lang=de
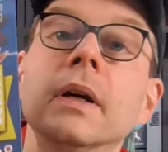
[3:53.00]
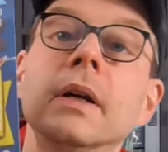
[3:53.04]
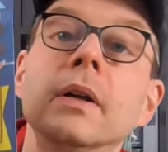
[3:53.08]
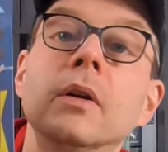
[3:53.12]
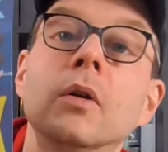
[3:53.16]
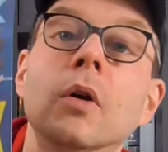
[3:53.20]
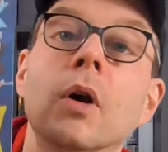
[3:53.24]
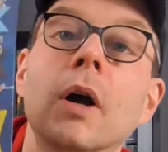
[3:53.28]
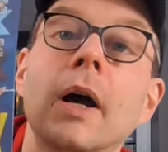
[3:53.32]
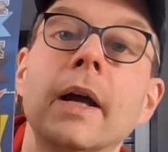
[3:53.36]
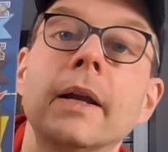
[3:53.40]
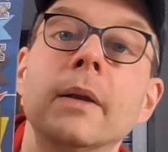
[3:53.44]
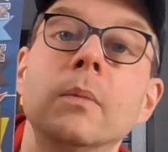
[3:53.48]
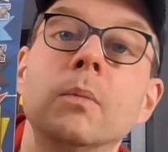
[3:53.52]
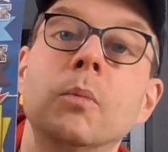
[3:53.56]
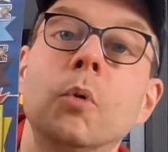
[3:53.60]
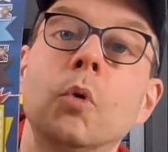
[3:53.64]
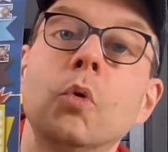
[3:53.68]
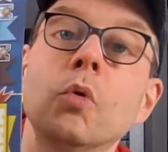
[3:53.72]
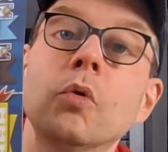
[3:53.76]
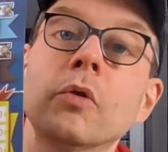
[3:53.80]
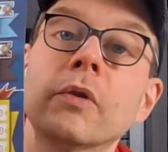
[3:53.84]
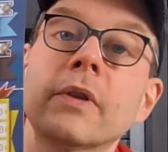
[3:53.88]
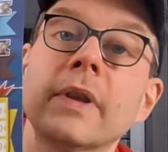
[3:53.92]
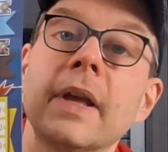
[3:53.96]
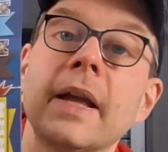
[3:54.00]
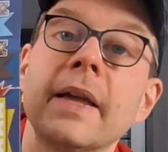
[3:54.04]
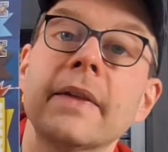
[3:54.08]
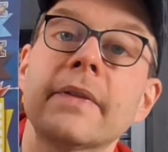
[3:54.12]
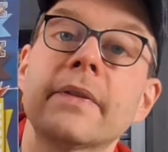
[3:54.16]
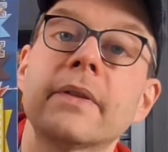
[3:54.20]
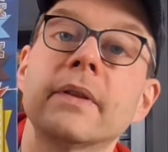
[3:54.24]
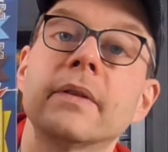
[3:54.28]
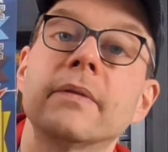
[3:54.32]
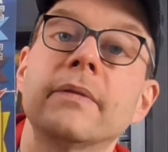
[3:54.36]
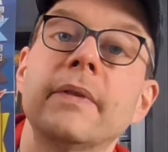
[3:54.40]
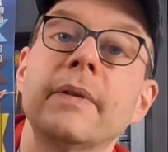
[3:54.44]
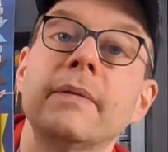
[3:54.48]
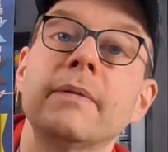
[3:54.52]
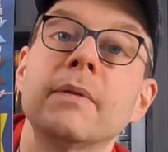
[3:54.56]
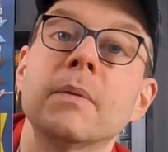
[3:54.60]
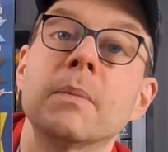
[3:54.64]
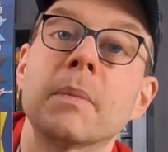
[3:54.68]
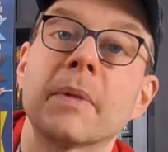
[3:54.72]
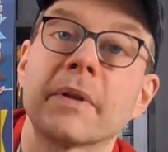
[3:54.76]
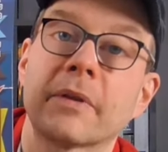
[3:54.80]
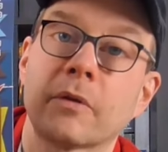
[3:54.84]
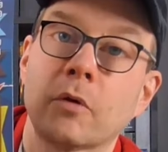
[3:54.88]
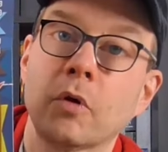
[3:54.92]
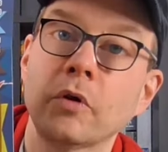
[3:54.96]
noch eine Bonusleiste, wenn wir
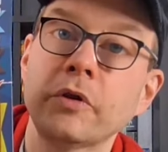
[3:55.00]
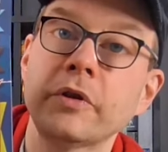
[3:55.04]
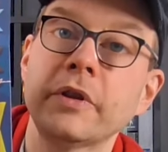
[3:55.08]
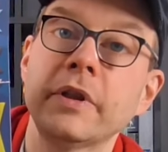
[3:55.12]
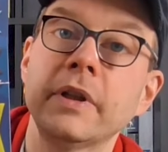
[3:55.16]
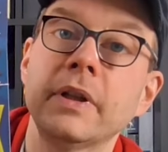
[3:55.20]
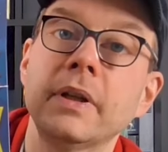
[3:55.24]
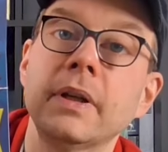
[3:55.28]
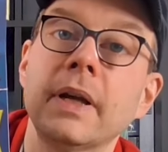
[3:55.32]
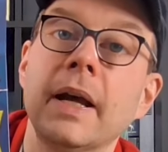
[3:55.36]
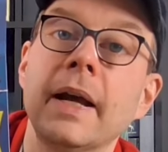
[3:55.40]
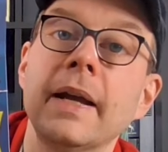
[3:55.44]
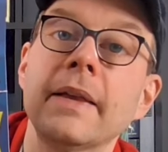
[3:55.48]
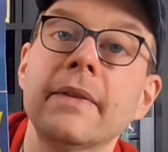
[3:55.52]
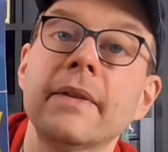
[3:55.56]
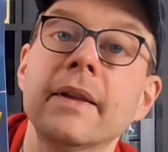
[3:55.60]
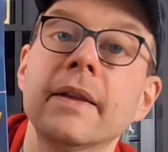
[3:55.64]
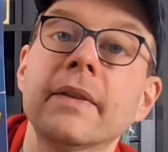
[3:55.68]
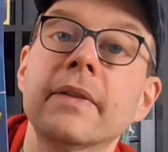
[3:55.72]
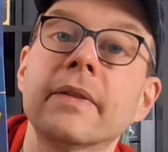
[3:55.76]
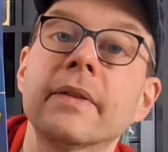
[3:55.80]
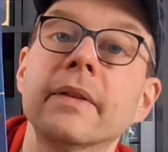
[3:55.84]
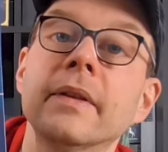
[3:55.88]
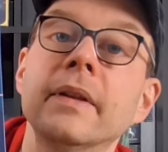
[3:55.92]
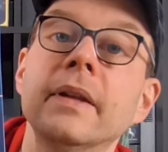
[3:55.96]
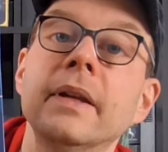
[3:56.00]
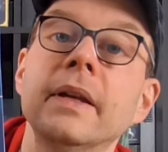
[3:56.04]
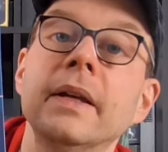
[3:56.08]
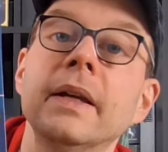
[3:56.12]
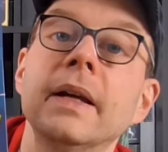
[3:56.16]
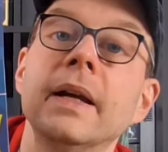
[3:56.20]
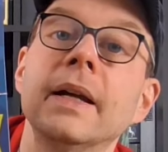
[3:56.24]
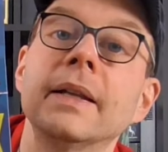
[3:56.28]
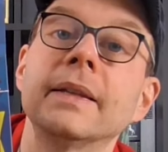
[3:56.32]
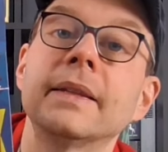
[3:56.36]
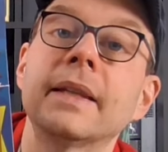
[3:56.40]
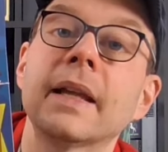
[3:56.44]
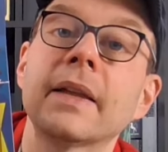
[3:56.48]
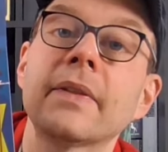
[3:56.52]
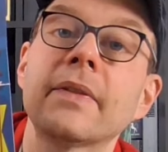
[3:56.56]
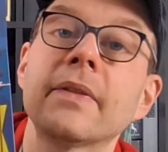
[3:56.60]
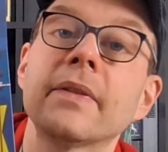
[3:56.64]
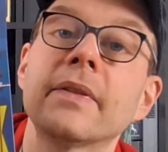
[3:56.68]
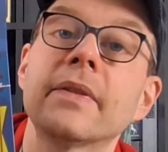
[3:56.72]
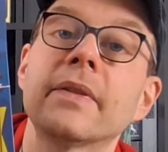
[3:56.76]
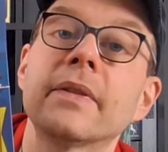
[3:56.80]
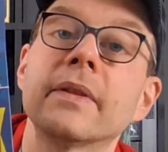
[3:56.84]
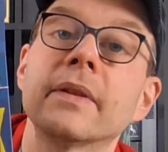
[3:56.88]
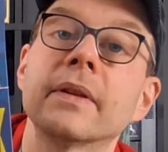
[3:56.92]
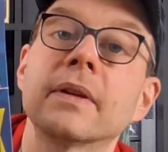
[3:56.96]
Maskottchen einsetzen. Das
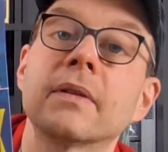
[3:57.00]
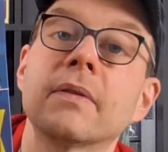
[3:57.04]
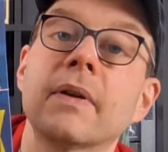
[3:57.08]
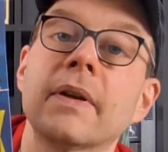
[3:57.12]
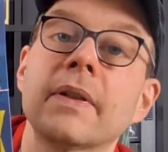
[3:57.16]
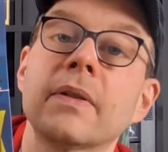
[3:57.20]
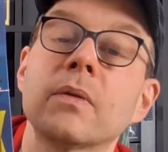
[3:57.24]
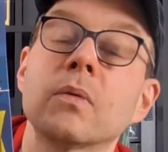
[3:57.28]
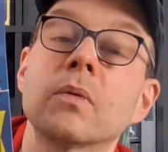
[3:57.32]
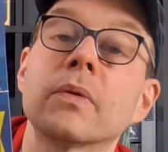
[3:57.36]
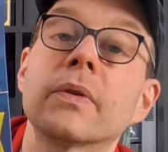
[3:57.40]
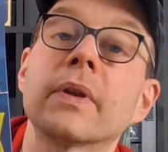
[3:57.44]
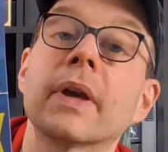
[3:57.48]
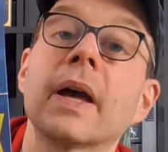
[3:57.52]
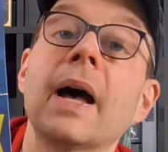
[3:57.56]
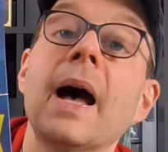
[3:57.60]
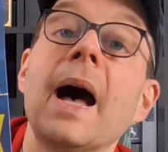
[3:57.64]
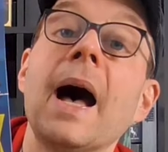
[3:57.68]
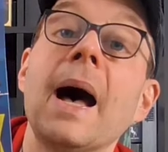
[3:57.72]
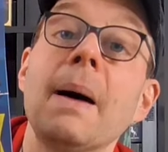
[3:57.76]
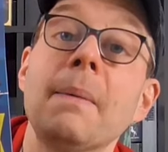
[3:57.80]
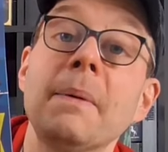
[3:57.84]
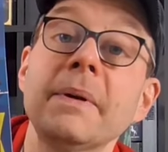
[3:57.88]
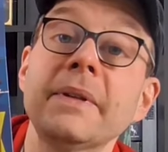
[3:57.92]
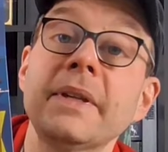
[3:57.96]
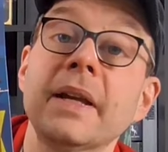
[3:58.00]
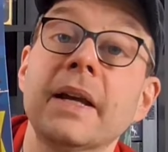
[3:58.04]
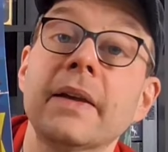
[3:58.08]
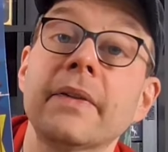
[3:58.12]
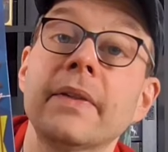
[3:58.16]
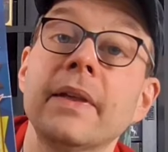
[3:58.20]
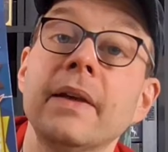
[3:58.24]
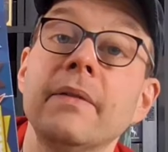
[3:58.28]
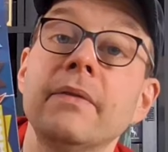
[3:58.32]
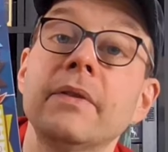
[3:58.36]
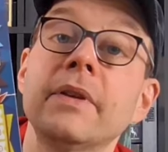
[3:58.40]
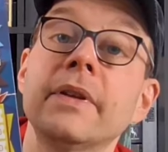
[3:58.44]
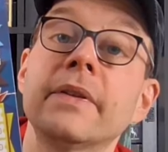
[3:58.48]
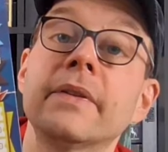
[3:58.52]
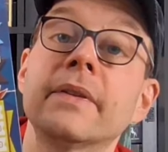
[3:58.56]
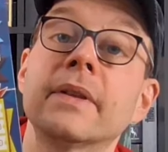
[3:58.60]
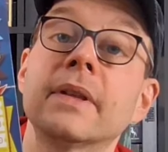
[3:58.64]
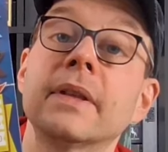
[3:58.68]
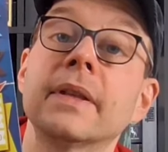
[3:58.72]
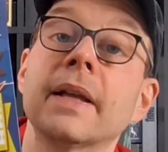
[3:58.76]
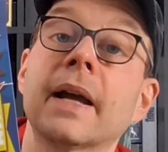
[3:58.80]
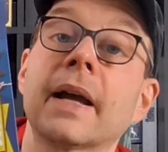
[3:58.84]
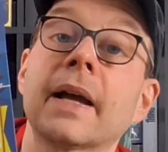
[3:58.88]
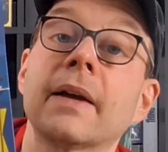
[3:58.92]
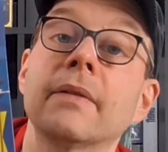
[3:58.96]
ist quasi unsere Arbeiterreserve. Die
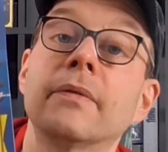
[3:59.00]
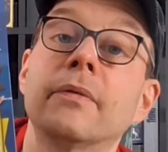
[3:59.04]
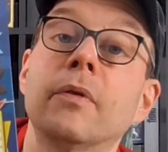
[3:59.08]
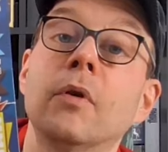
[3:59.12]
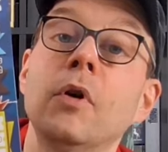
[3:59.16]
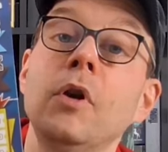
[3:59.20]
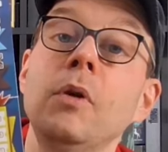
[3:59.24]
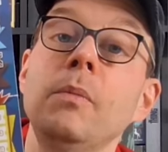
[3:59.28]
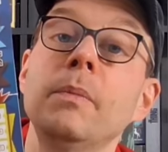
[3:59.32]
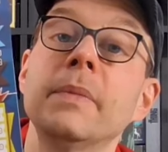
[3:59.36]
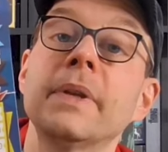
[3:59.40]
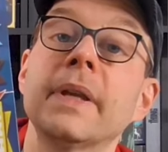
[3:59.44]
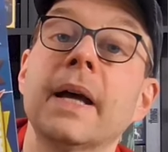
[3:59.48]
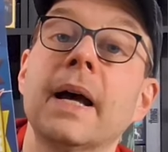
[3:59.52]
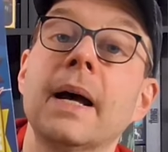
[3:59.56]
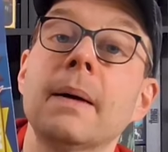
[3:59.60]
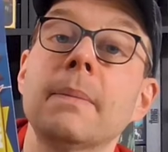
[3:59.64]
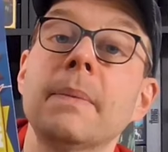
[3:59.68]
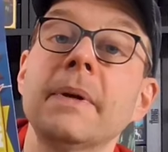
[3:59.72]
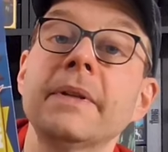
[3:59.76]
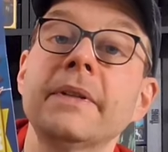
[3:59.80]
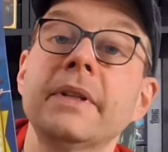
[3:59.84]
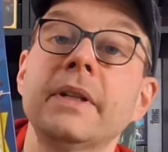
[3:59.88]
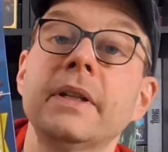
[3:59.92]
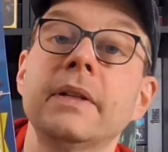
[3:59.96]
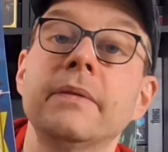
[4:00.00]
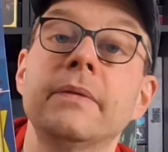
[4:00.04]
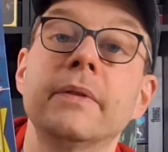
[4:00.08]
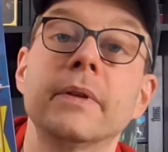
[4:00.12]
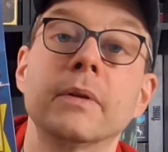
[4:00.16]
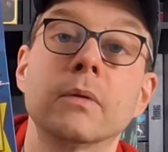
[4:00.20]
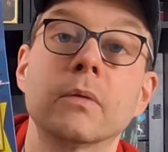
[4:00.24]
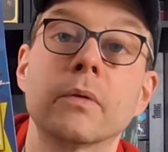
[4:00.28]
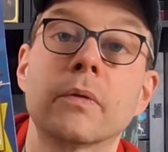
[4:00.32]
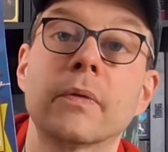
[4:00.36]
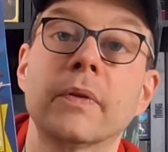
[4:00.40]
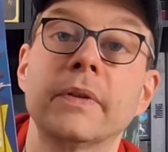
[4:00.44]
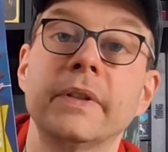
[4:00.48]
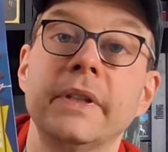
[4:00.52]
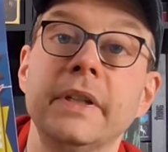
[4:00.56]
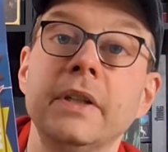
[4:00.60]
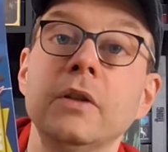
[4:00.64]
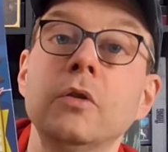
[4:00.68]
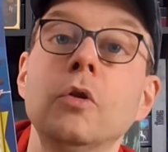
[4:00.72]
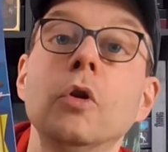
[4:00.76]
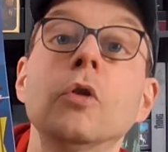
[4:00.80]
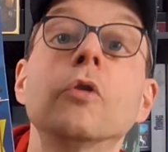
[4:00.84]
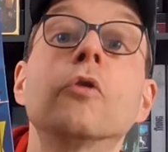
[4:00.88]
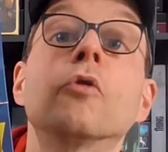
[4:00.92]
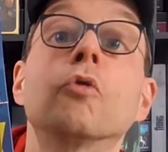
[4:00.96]
sind nachher voll mit Arbeitern, die wir uns
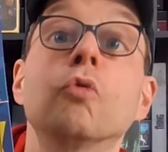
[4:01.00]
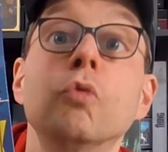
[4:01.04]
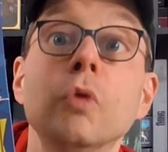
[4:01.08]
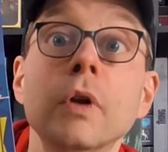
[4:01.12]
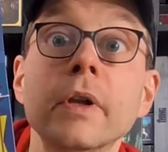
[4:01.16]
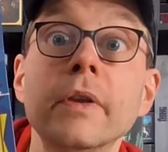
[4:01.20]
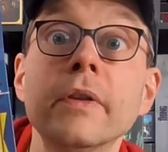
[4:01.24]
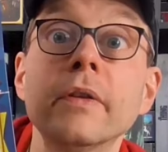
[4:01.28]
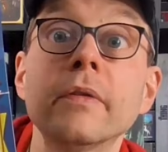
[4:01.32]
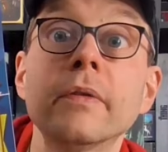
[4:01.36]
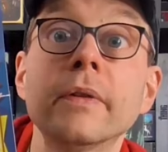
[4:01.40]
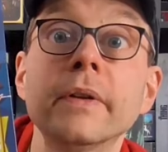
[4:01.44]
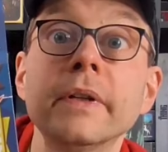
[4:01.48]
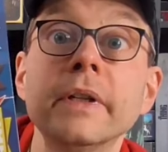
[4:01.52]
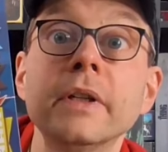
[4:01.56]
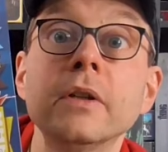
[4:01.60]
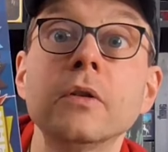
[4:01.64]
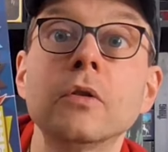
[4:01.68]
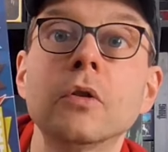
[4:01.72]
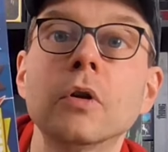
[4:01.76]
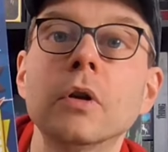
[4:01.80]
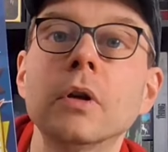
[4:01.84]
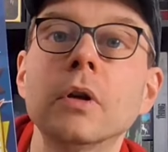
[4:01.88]
verdienen können, zusätzlich verdienen